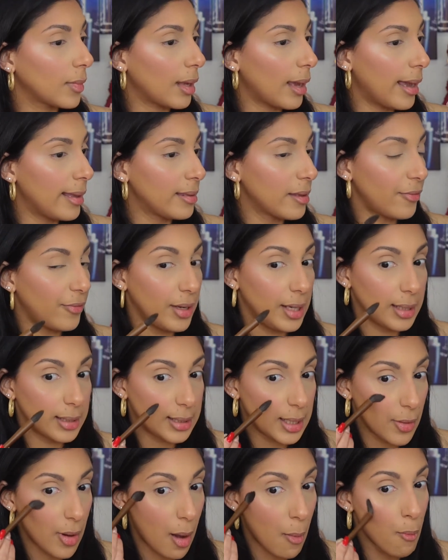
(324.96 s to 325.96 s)
En
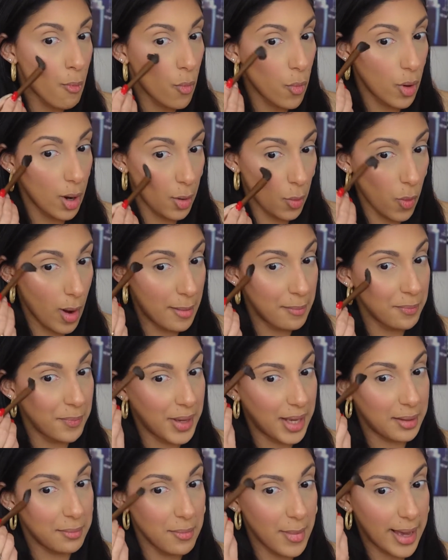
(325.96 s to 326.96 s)
definitiva, muy buen
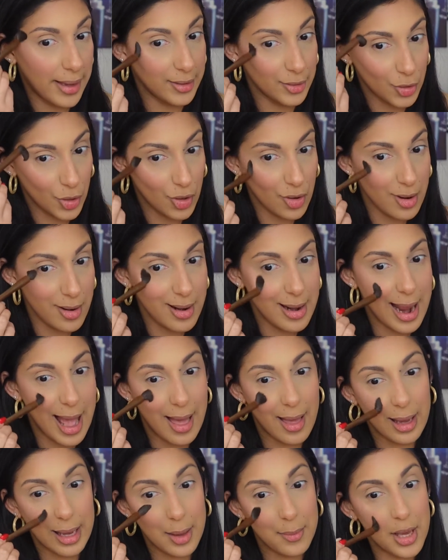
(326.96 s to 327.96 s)
pigmento,
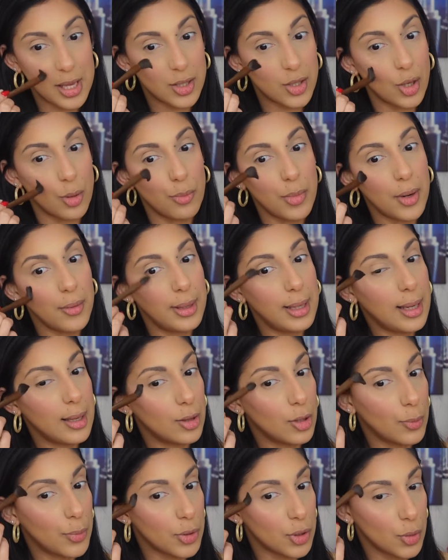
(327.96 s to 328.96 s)
nada que me asombre
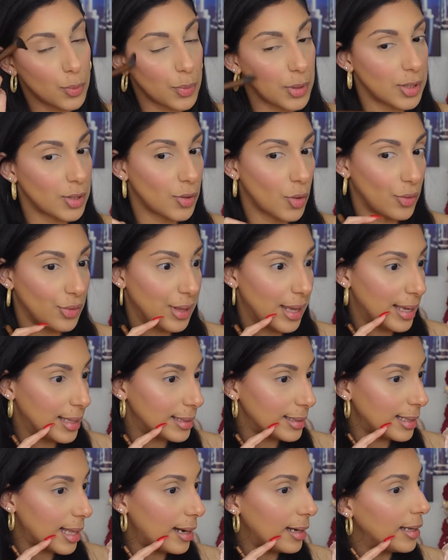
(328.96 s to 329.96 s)
viniendo por supuesto de
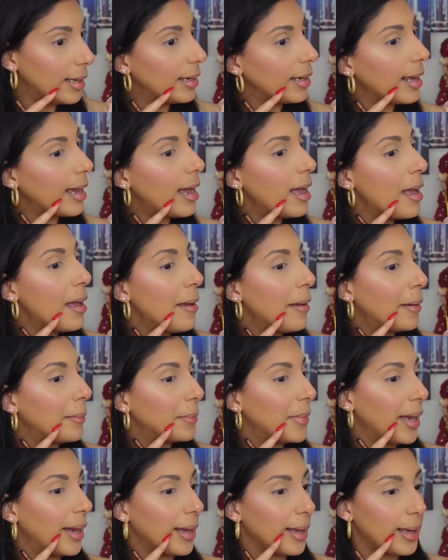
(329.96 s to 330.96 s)
esta línea.
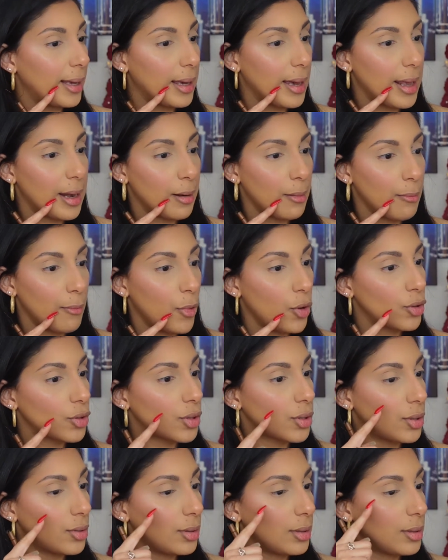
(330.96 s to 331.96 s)
Vean qué
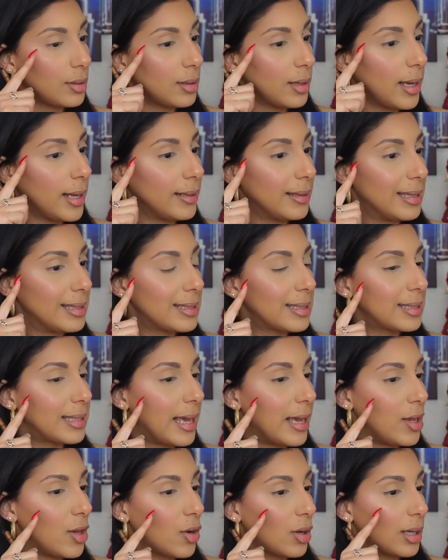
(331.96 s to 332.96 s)
hermoso el
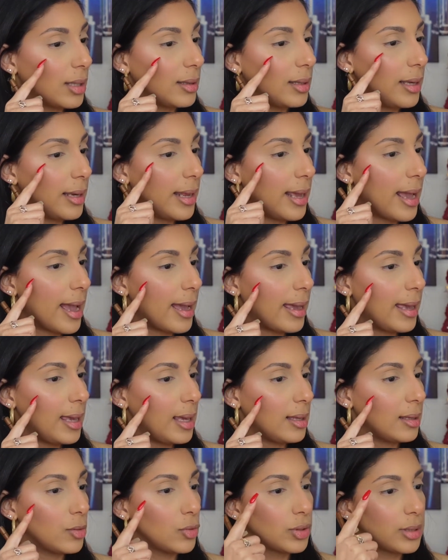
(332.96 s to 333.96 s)
destello que tiene
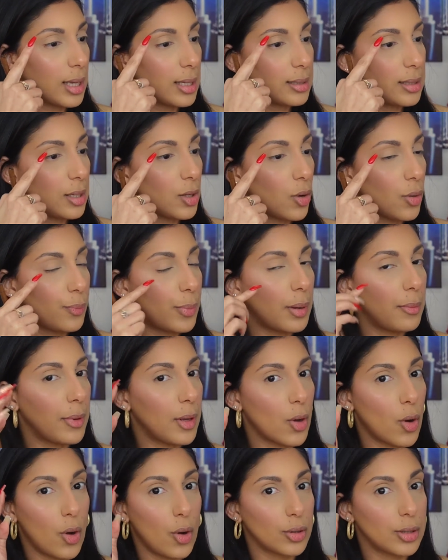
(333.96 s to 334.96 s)
ahí. Ustedes disculpen
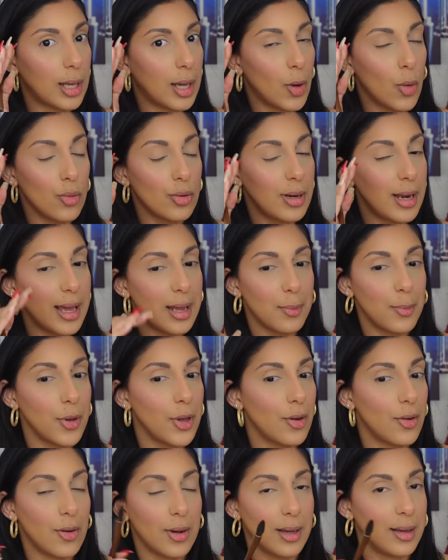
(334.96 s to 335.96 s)
mi ojo, tengo un
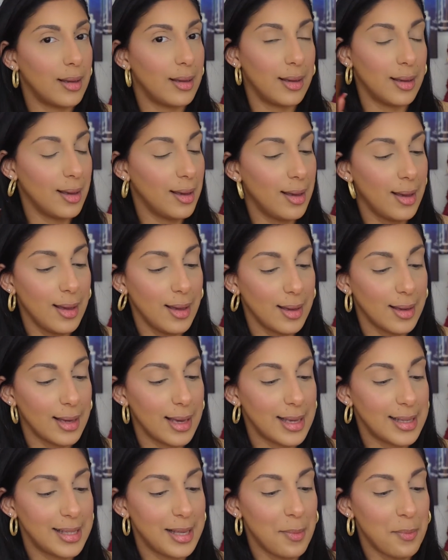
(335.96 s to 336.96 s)
nervio eh, que es